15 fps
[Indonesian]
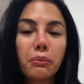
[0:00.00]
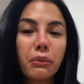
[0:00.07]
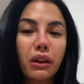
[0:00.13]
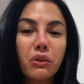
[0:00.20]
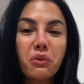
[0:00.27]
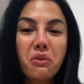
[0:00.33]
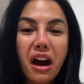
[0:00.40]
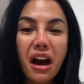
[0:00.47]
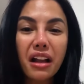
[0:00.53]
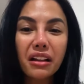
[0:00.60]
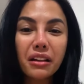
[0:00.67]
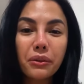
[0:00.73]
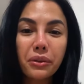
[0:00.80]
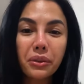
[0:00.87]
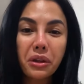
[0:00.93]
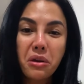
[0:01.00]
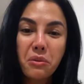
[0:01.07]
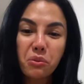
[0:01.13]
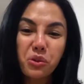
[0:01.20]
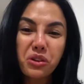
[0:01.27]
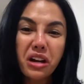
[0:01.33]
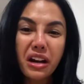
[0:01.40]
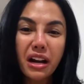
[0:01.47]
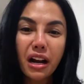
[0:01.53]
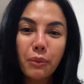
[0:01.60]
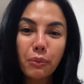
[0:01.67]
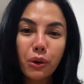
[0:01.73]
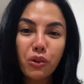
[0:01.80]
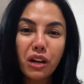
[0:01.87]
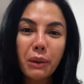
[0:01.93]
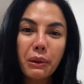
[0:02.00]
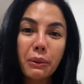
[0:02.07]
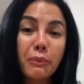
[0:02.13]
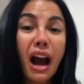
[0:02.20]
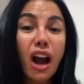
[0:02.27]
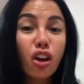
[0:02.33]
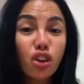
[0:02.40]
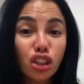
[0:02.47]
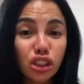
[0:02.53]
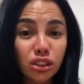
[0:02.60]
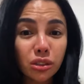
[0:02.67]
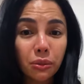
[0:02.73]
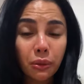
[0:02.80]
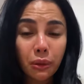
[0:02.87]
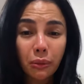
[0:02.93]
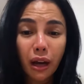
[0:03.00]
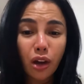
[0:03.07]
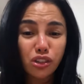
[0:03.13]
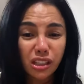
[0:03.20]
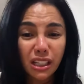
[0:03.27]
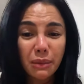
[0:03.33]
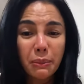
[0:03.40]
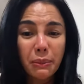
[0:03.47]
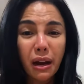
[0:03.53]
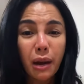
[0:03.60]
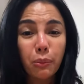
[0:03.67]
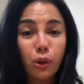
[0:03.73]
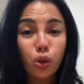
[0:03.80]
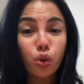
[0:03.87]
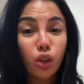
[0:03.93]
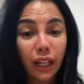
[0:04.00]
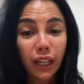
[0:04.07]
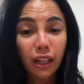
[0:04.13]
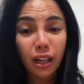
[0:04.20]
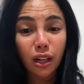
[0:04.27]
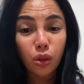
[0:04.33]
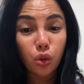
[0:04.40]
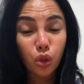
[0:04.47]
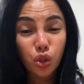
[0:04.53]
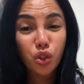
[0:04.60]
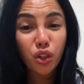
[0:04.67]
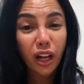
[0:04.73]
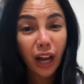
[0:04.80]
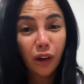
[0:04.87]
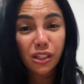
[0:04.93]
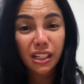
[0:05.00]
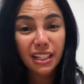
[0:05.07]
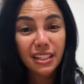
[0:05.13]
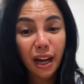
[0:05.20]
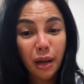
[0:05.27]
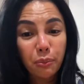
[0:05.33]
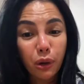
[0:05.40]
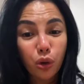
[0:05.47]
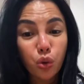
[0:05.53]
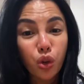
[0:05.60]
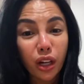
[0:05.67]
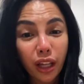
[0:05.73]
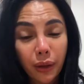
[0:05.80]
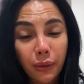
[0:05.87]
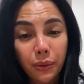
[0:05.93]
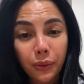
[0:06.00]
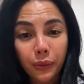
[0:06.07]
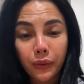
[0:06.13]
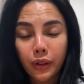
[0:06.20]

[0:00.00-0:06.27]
Meanwhile, bunda anda nggak peduli apa, lo. Bagus, memang harusnya dia memang nggak peduli. Dari dulu juga harusnya dia jangan peduli.